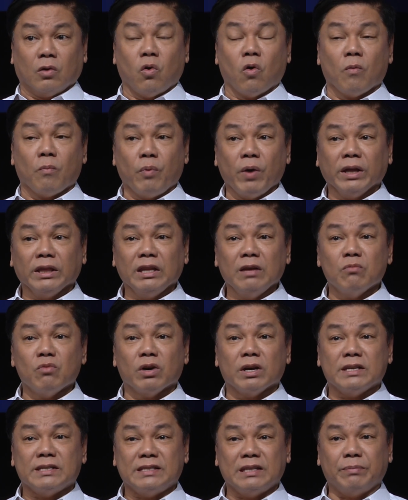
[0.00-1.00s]
Kung pwede
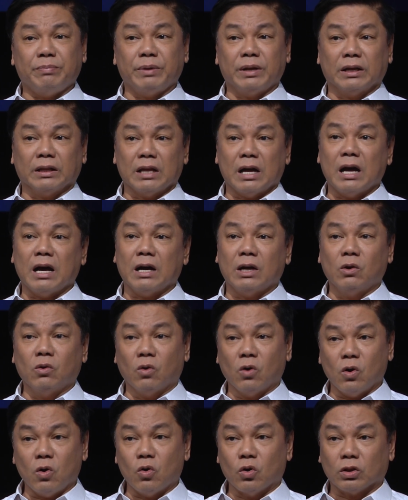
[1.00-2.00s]
mong isipin ang
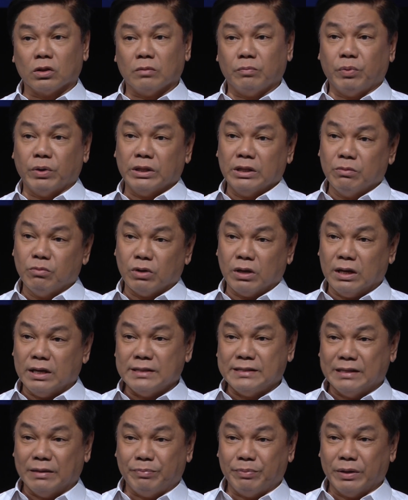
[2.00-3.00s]
nakakalungkot, pwede mo rin
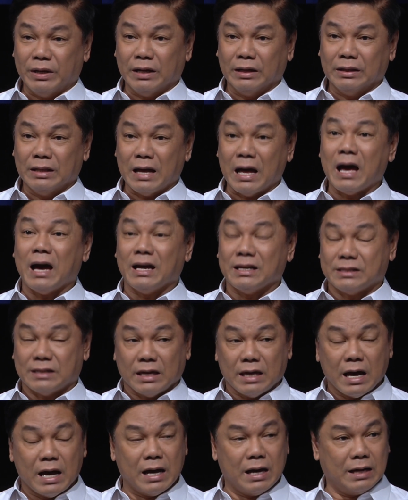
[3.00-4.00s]
isipin ang
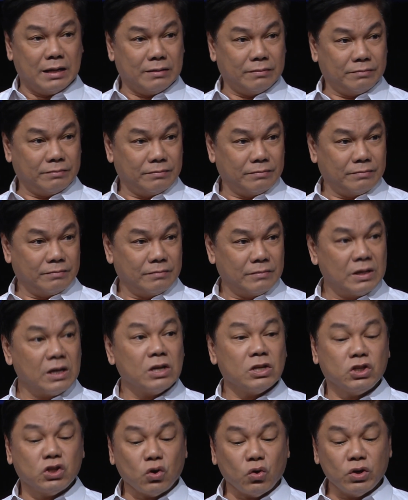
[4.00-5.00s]
nakakasaya.
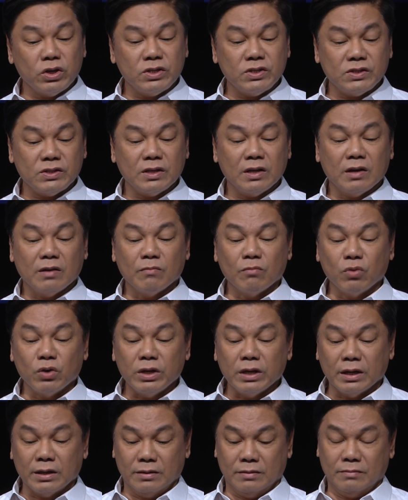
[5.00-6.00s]
Choice mo
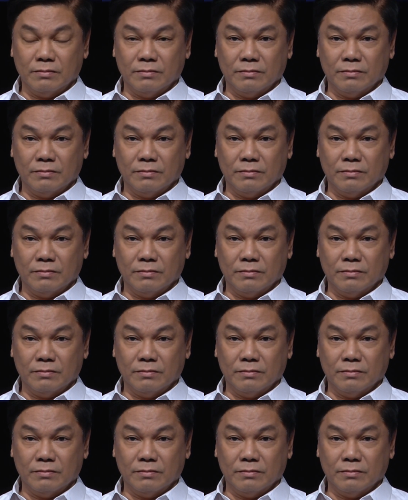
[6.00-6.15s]
yan.